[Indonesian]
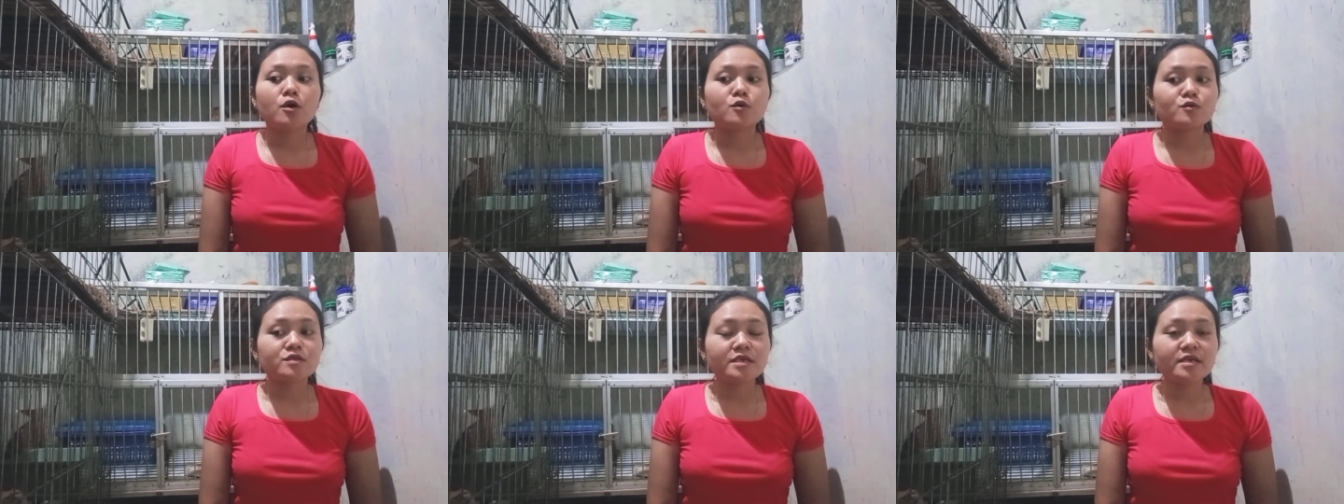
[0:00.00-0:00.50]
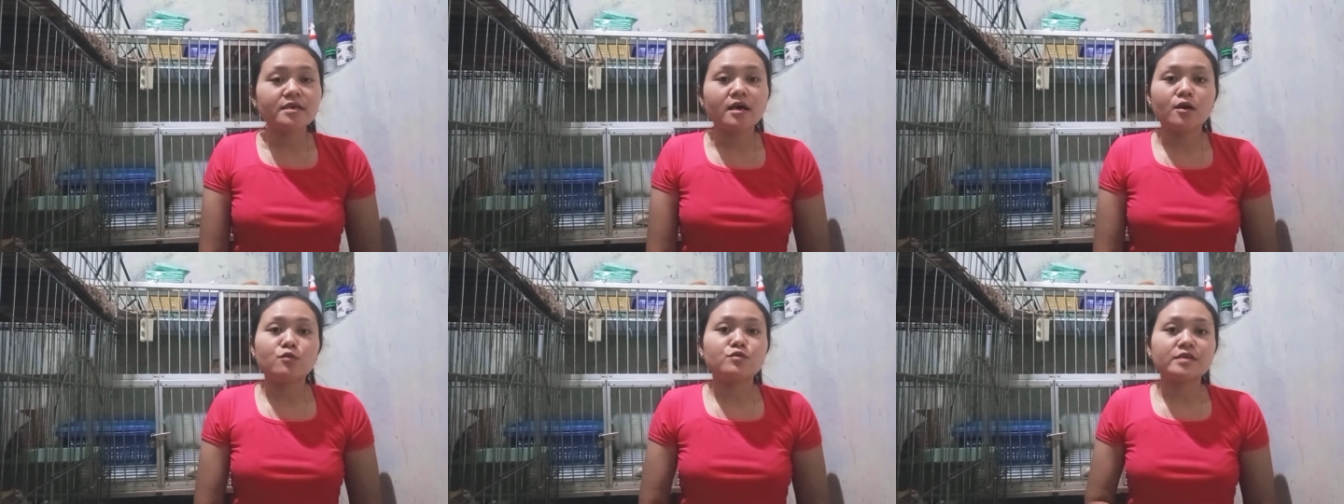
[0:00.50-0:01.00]
kucing
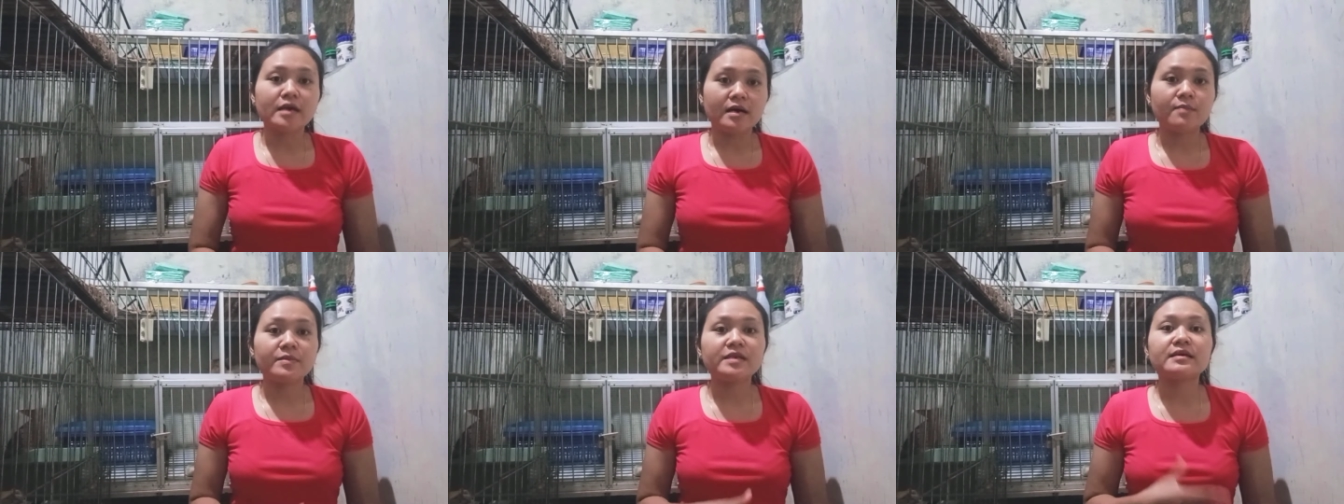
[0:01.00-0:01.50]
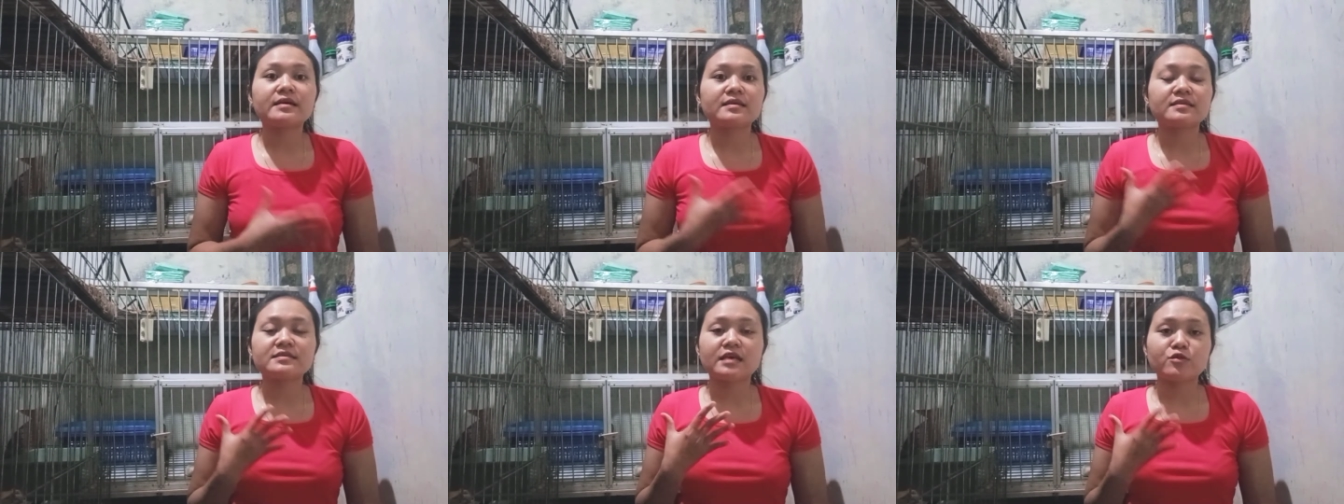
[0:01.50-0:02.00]
yang udah
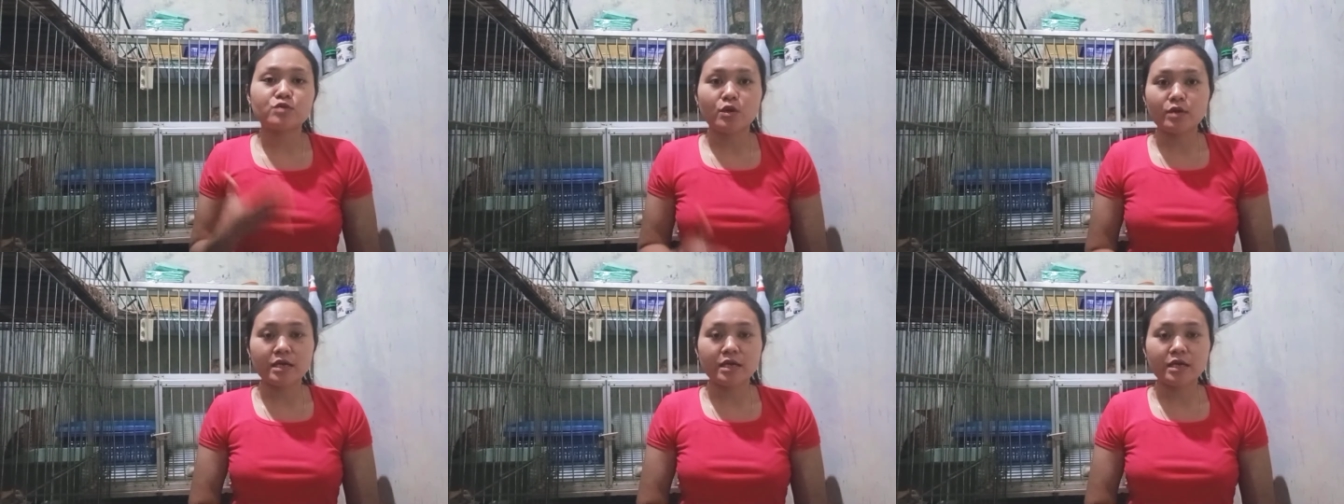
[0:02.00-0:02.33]
mendekati satu tahun